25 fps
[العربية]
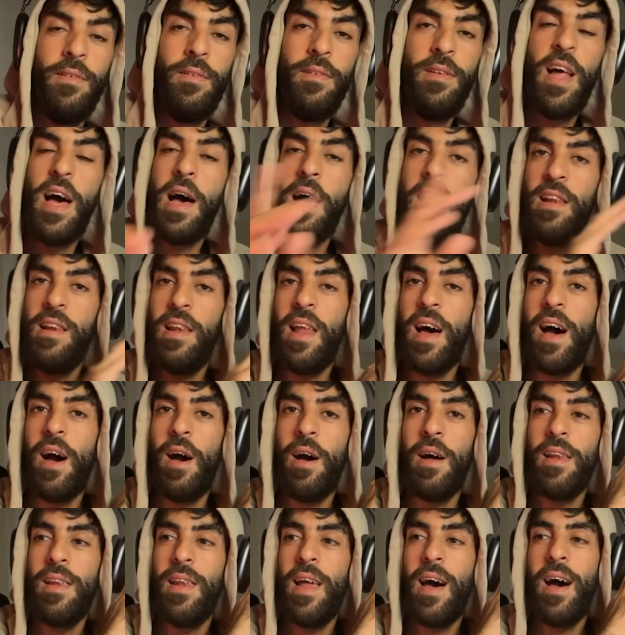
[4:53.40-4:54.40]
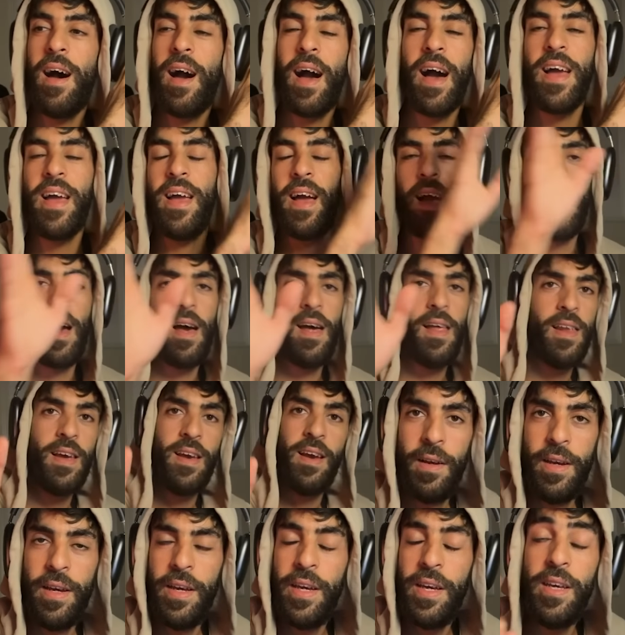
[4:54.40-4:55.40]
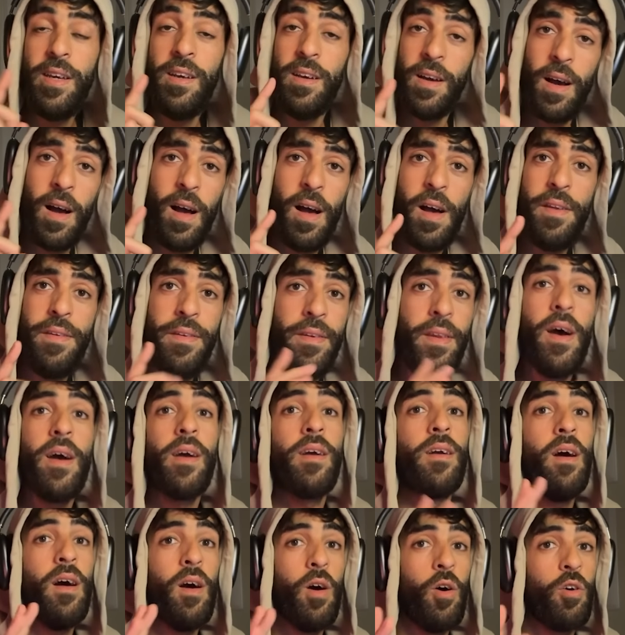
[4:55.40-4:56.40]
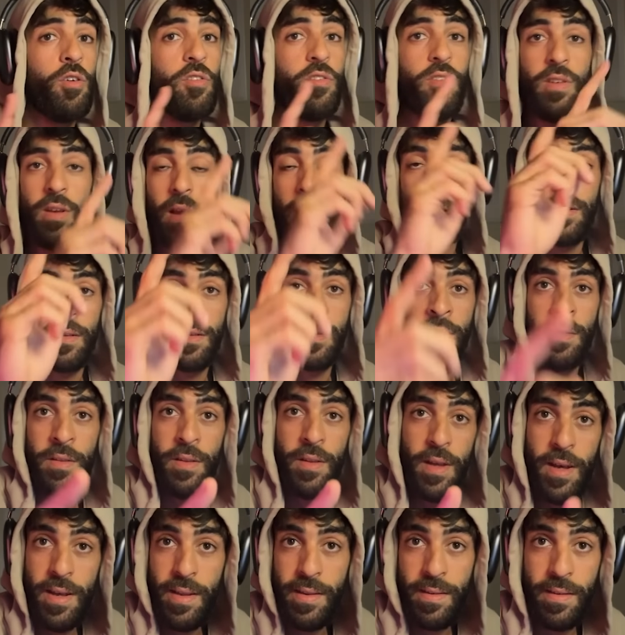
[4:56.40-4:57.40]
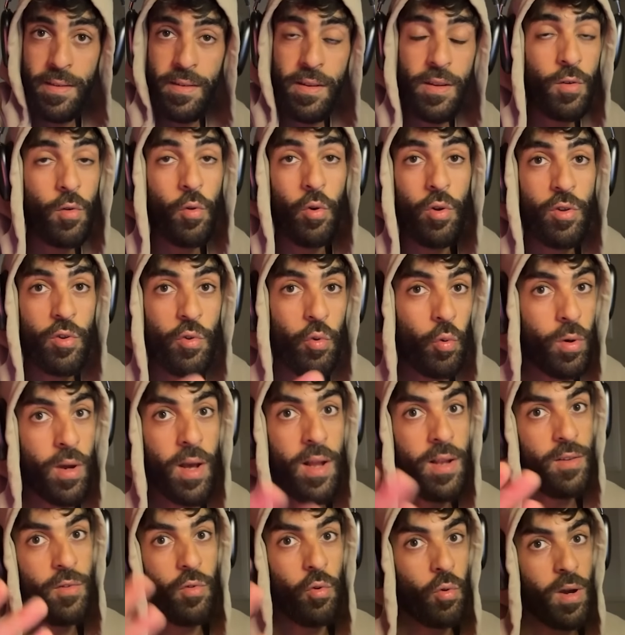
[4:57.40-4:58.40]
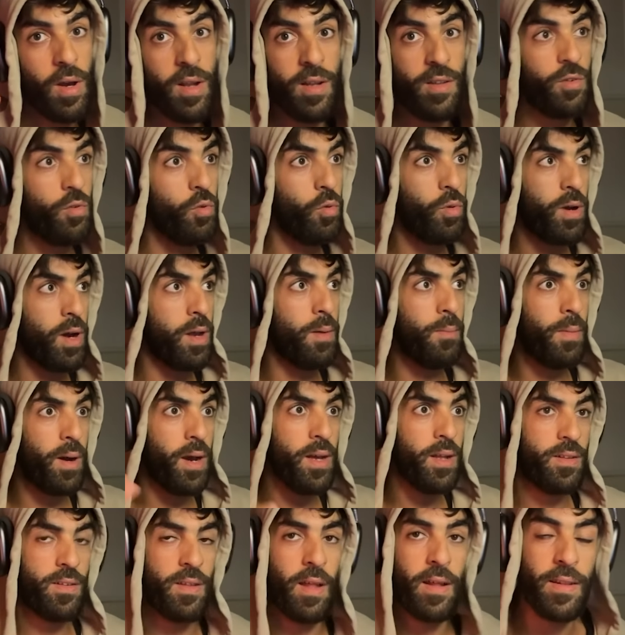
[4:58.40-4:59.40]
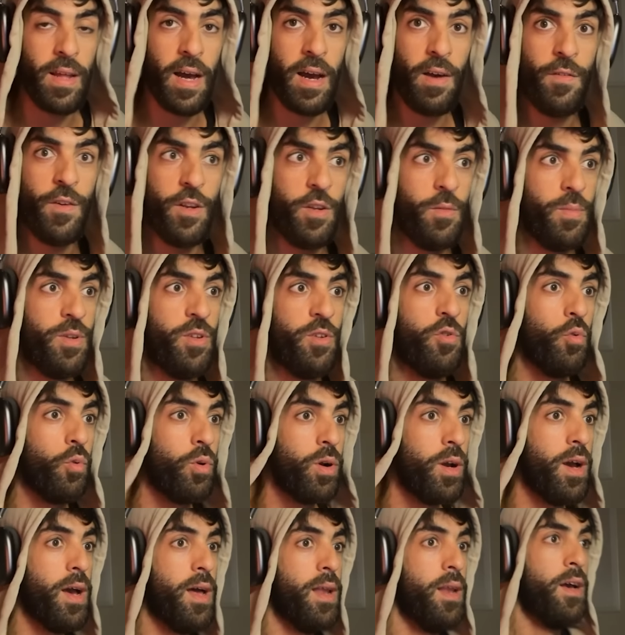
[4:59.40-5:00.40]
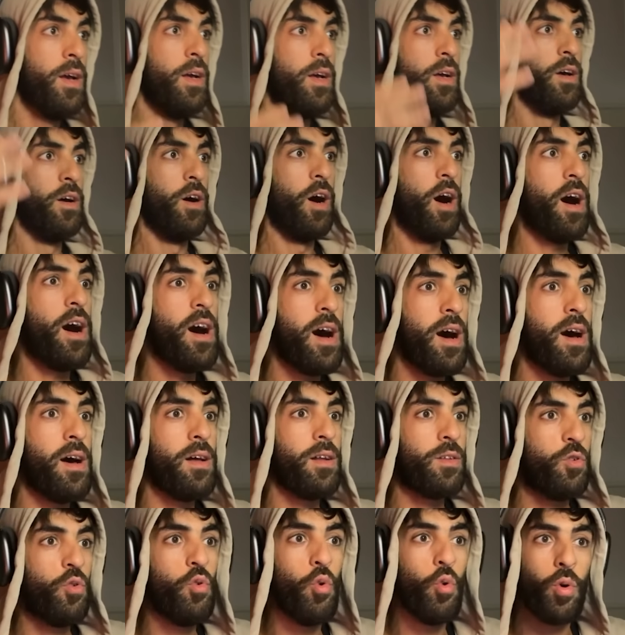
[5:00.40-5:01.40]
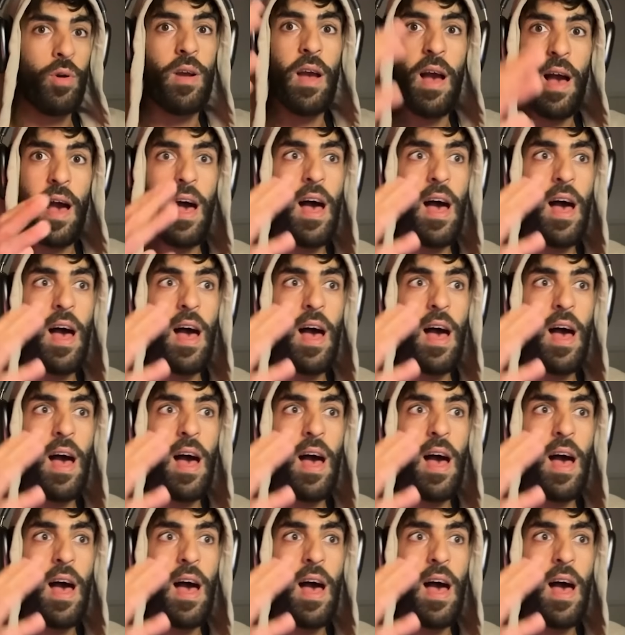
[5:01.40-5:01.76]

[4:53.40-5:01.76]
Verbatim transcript: لا لا لا غير عليها هي انك خرجتي عند الناس تقول توكل توكل توكل ما ضعفت بالتوكل اه توكل